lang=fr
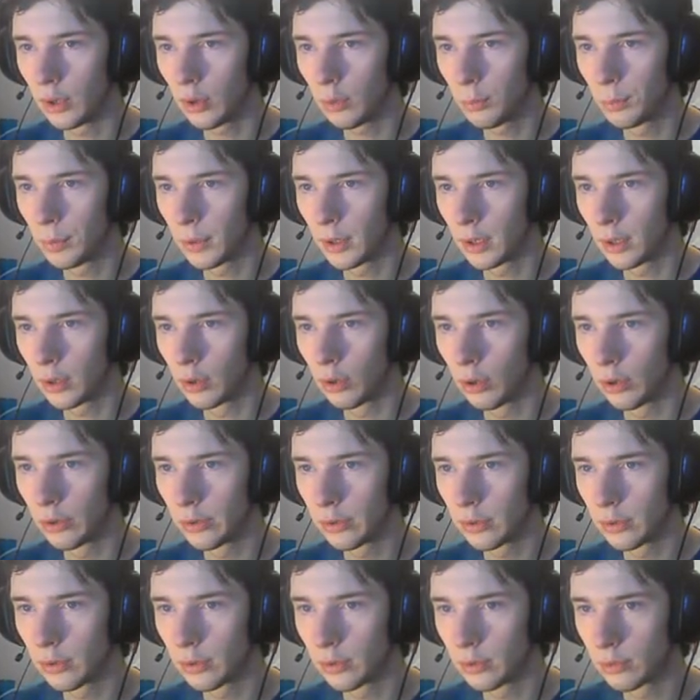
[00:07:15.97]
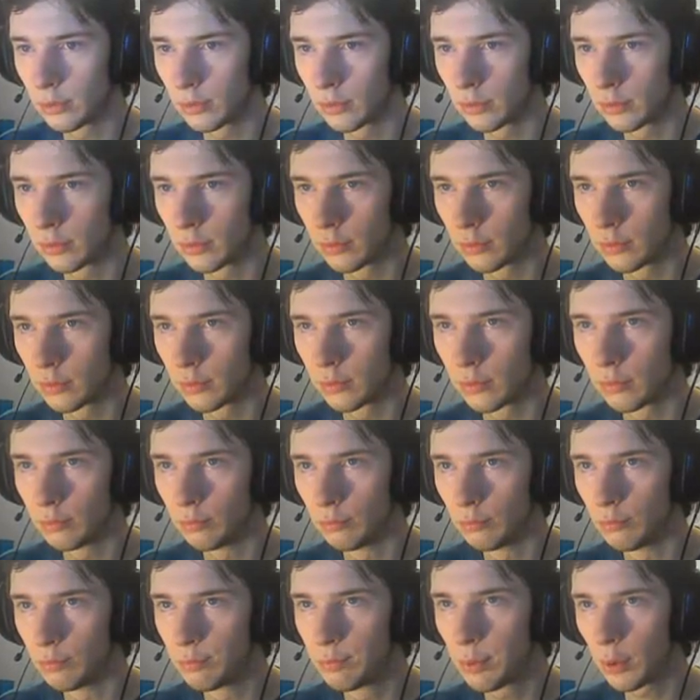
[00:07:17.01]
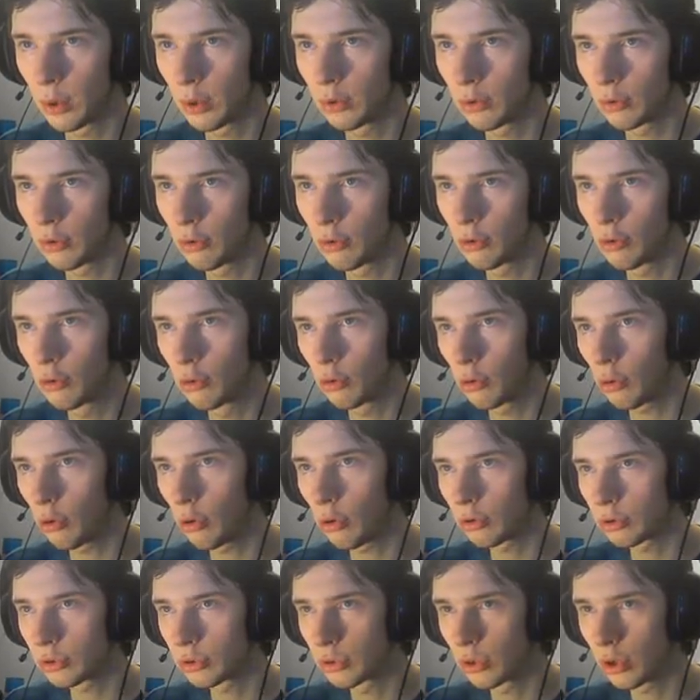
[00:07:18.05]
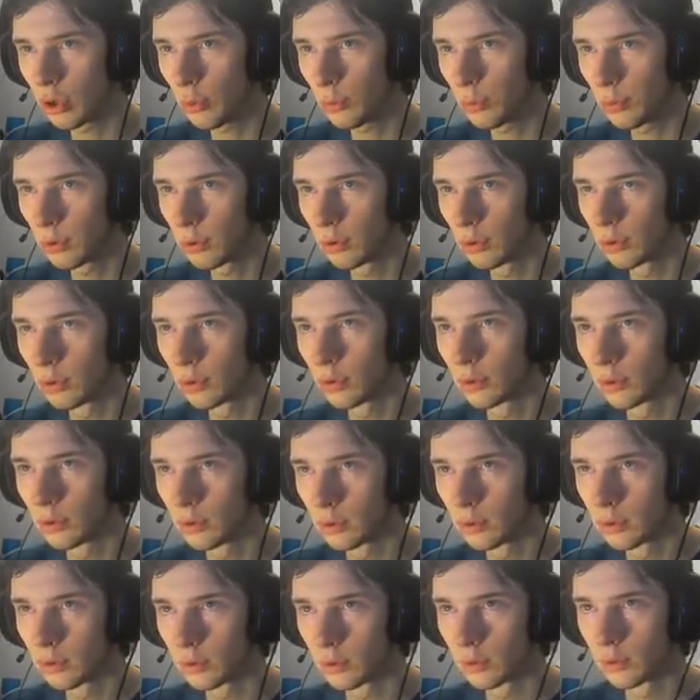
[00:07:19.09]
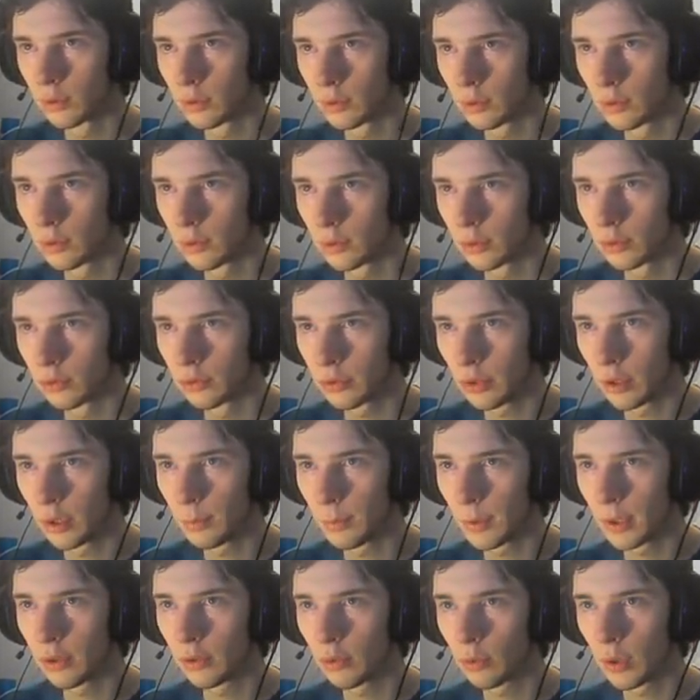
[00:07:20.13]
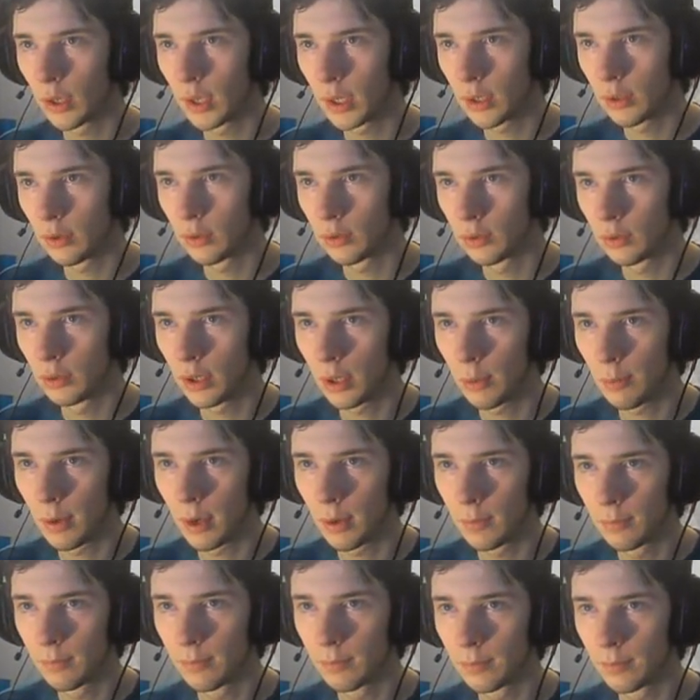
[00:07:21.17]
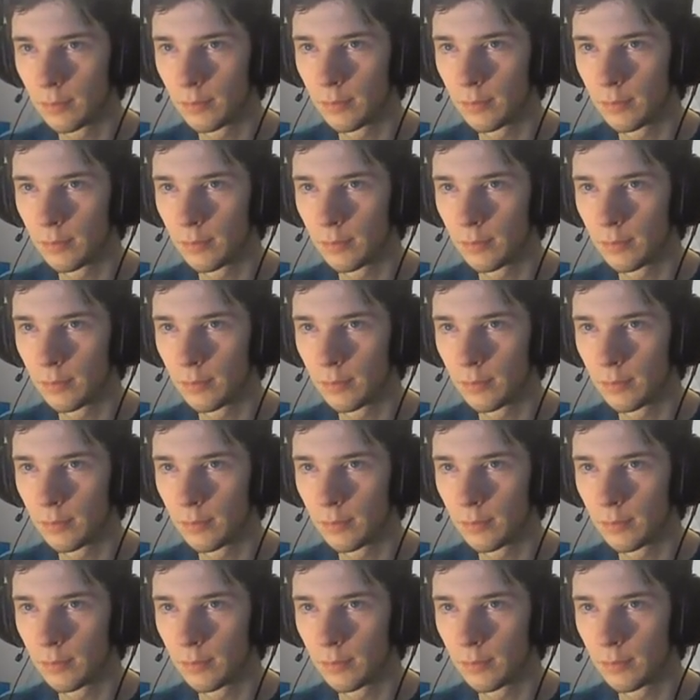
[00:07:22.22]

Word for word: la lampe, elle est grosse. Une bonne grosse lampe. Je vais aller m'asseoir euh, là-bas.